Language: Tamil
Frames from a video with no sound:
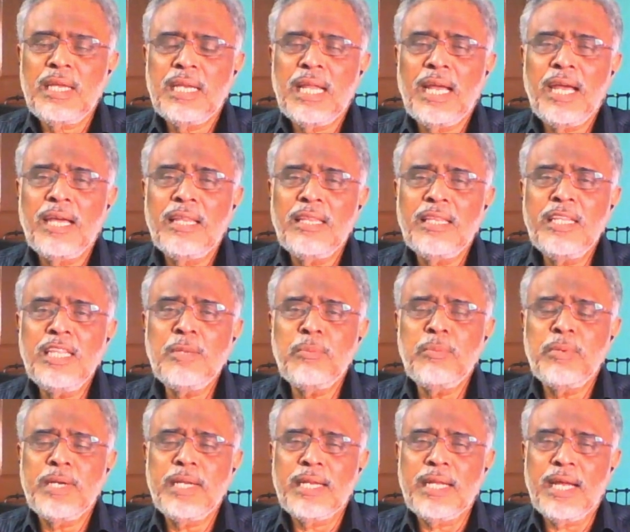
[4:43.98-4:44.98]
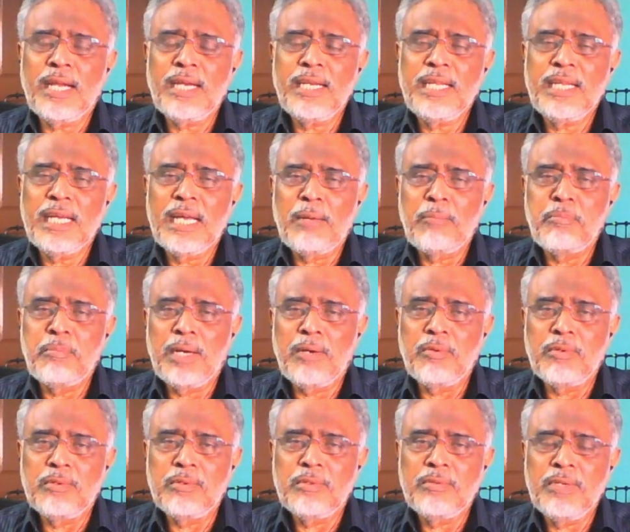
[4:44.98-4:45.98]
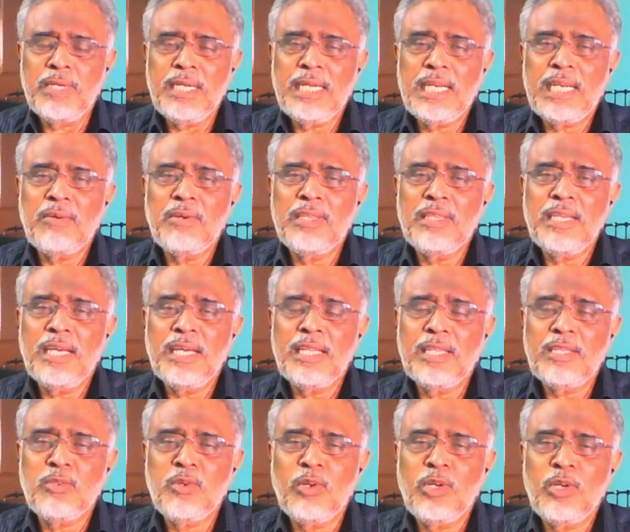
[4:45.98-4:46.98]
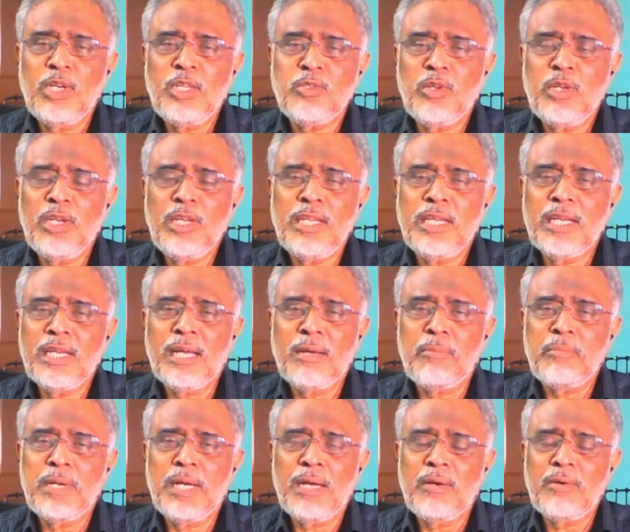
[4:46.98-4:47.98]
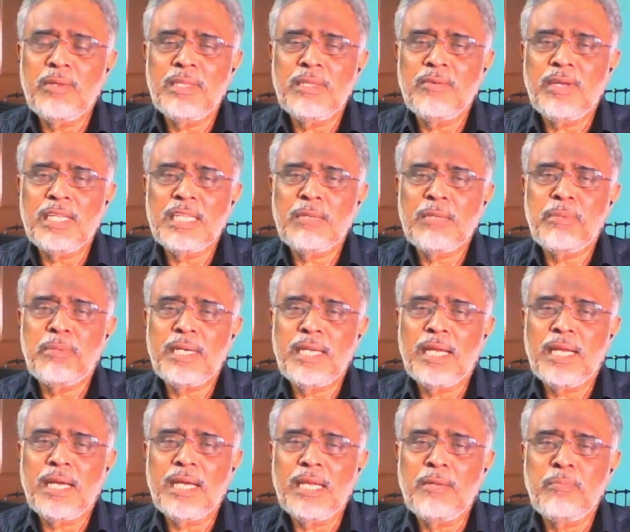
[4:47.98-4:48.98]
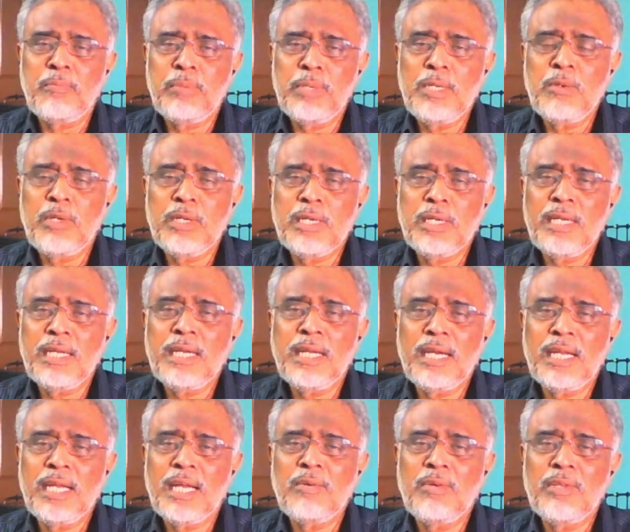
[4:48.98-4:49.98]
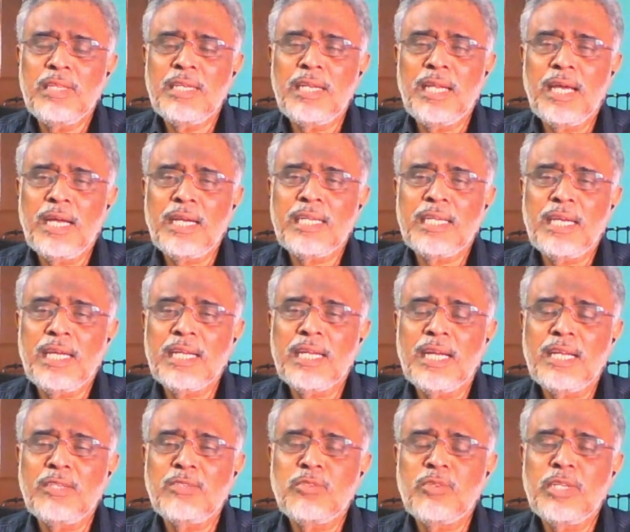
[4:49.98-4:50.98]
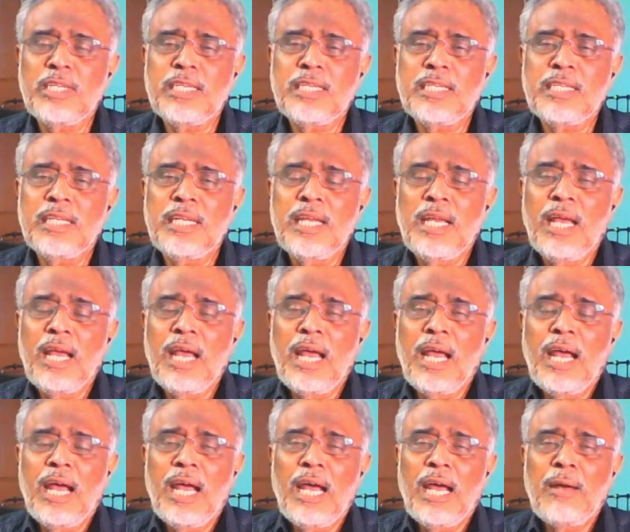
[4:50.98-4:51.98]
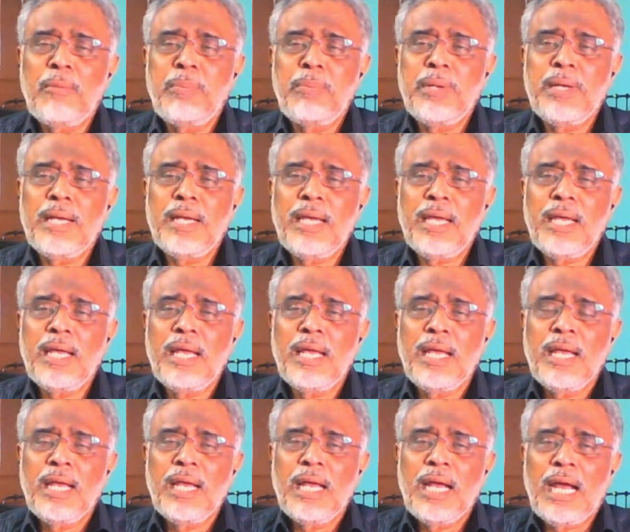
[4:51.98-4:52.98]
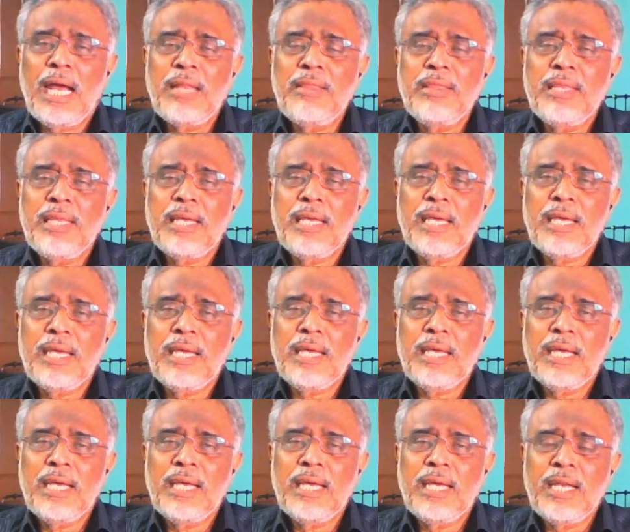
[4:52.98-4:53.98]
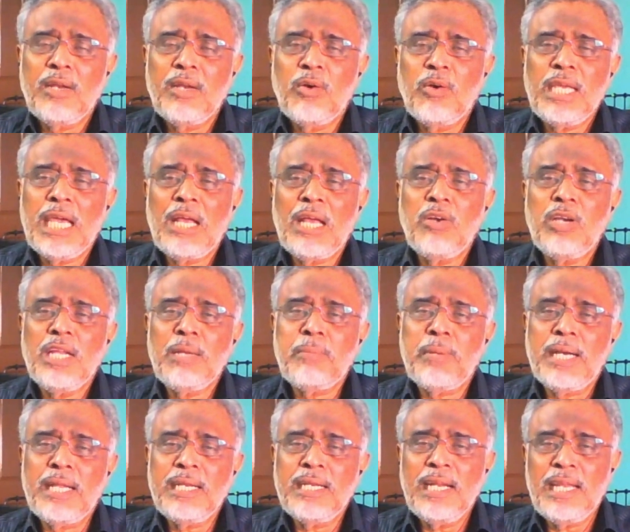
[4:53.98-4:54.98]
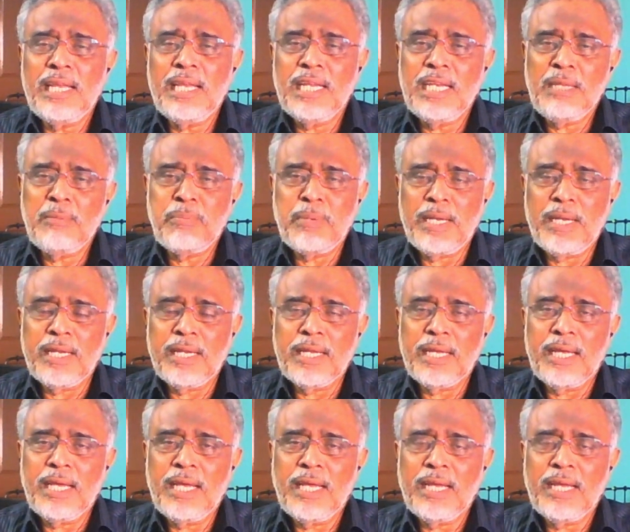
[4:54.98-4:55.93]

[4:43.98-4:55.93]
நான் அதிர்ந்து போனேன் நானும் எங்கள் அம்மாவும் வீட்டில் வந்து அதை சொல்லி சொல்லி எங்கள் அம்மா வந்து வருத்தப்பட்டாங்க இப்படி ஒரு கிறுக்கனா வந்து டாக்டராக இருக்கான்னு சொல்லி அப்போ அந்த நோயாளுடைய மனநிலை எண்ணி பாருங்க